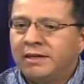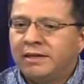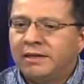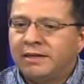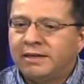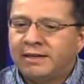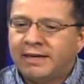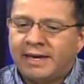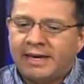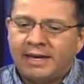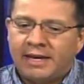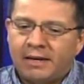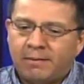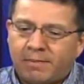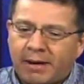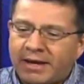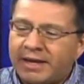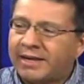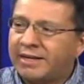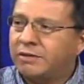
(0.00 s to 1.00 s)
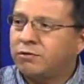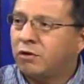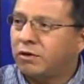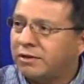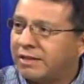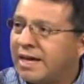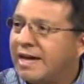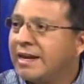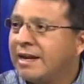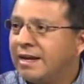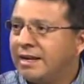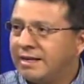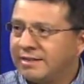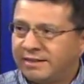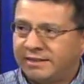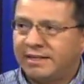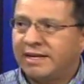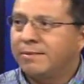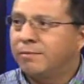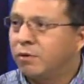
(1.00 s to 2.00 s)
y que el país retornara a la
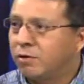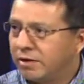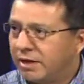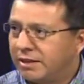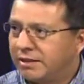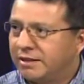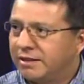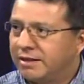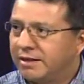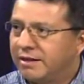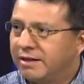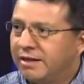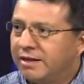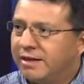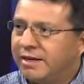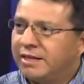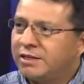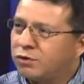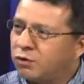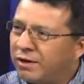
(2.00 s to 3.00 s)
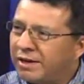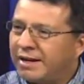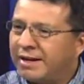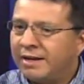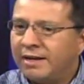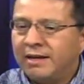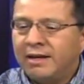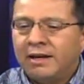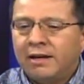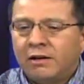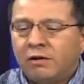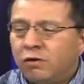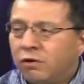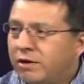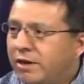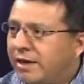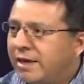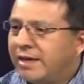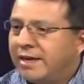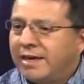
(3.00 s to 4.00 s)
senda democrática. Eso era
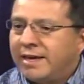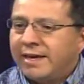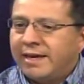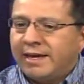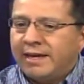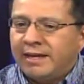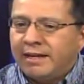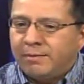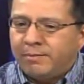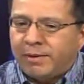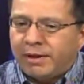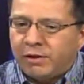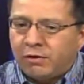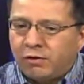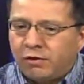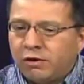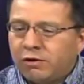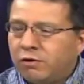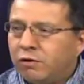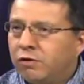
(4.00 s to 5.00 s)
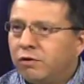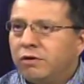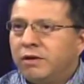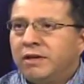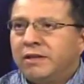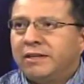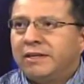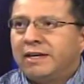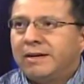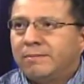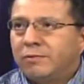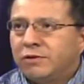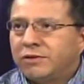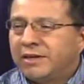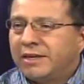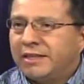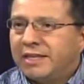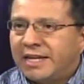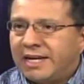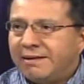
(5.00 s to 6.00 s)
lo que el periódico,
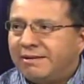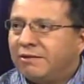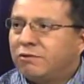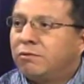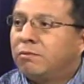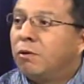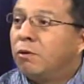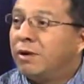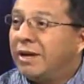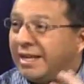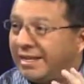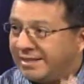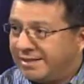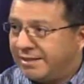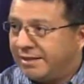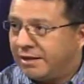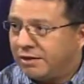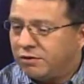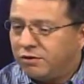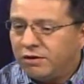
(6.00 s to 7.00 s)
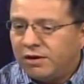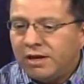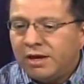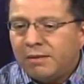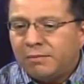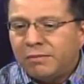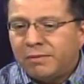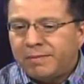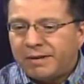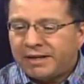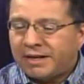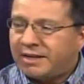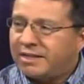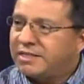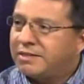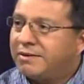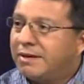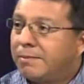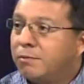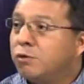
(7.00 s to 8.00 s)
digamos, generaba como molestia, ¿no? Mi padre
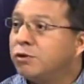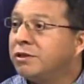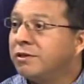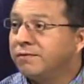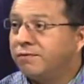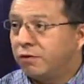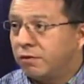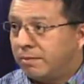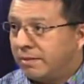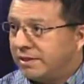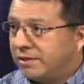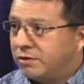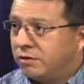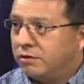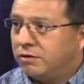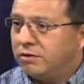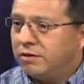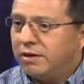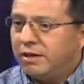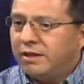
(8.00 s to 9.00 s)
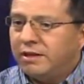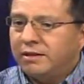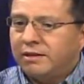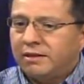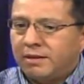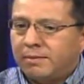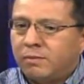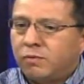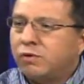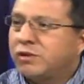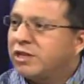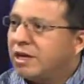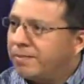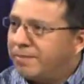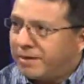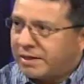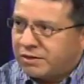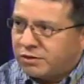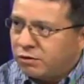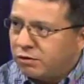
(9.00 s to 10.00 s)
recibía mucha información de muchas
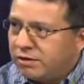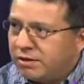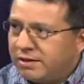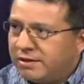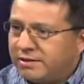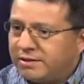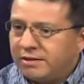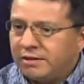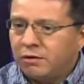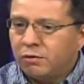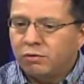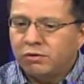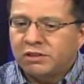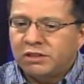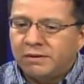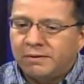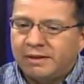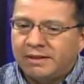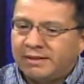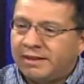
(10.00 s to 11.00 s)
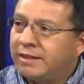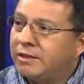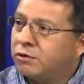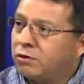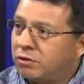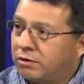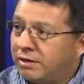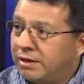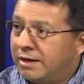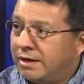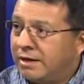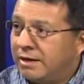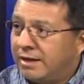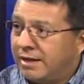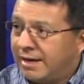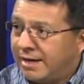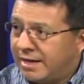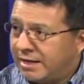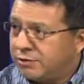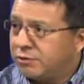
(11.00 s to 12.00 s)
personas, inclusive dentro
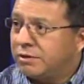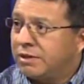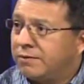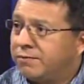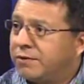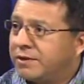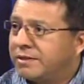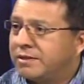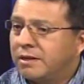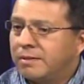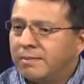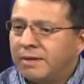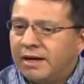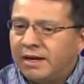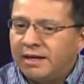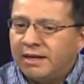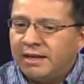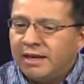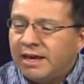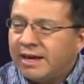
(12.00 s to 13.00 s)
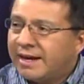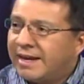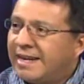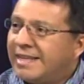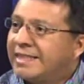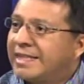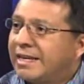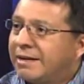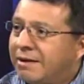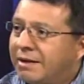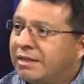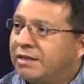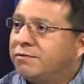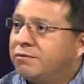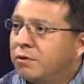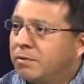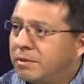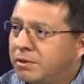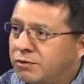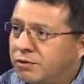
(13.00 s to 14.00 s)
del ejército y de la Fuerza Armada, que le entregaban
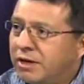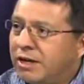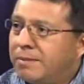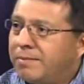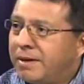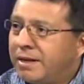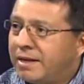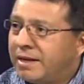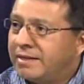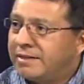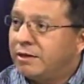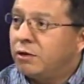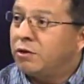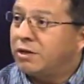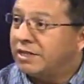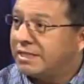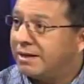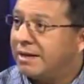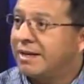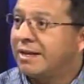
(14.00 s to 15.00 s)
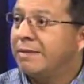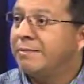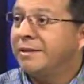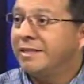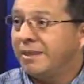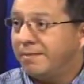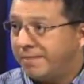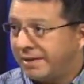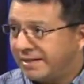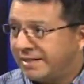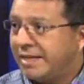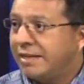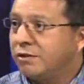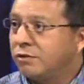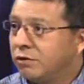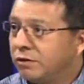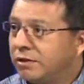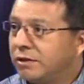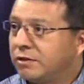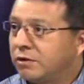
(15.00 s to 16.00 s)
información a él para decir lo que estaba realmente
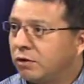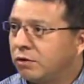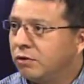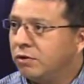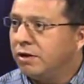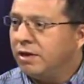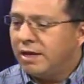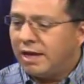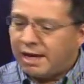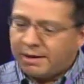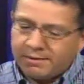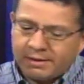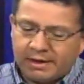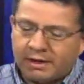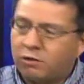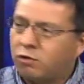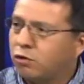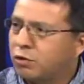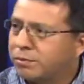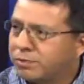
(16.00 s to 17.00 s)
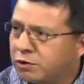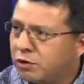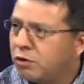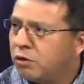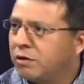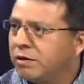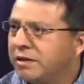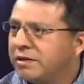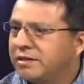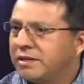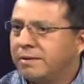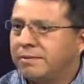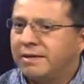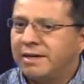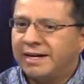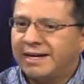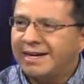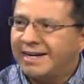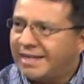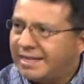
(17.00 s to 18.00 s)
pasando dentro. Habían corrupciones,
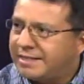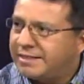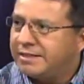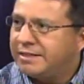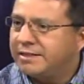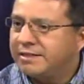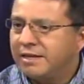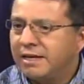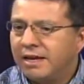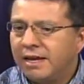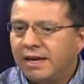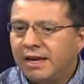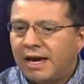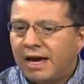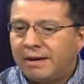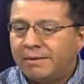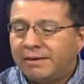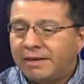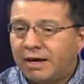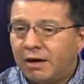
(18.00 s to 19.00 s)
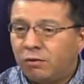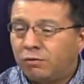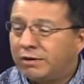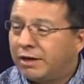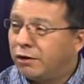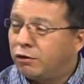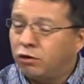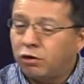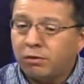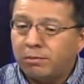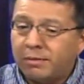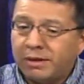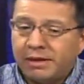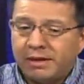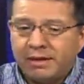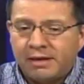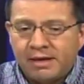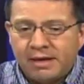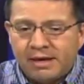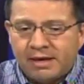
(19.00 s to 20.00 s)
había crisis, había un
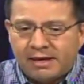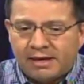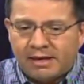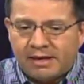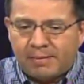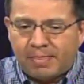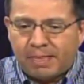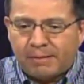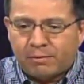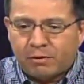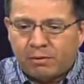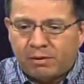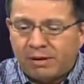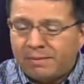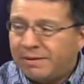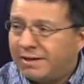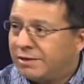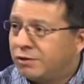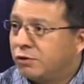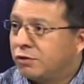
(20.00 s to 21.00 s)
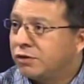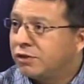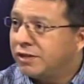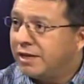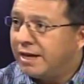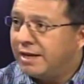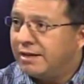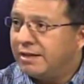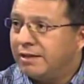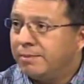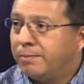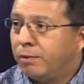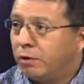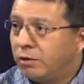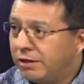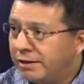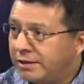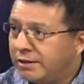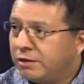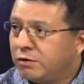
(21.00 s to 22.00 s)
enorme eh, problema social y
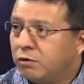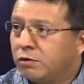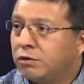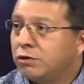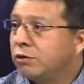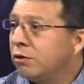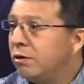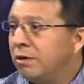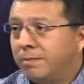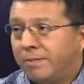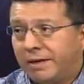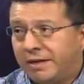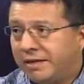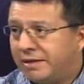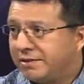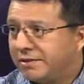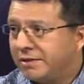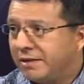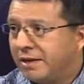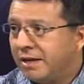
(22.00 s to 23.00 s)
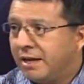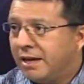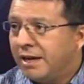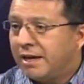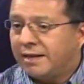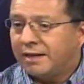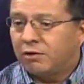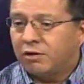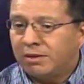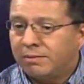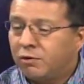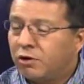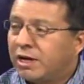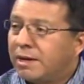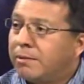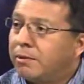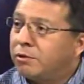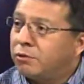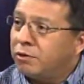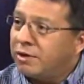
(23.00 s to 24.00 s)
político en todo el país. Recordemos
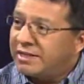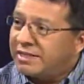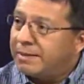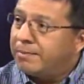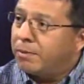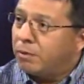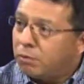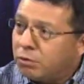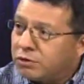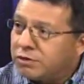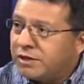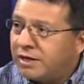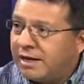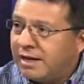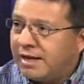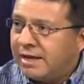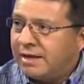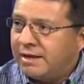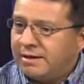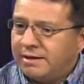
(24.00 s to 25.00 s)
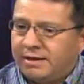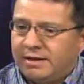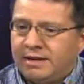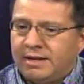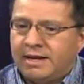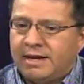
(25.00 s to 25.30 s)
que en el momento en que se produce la,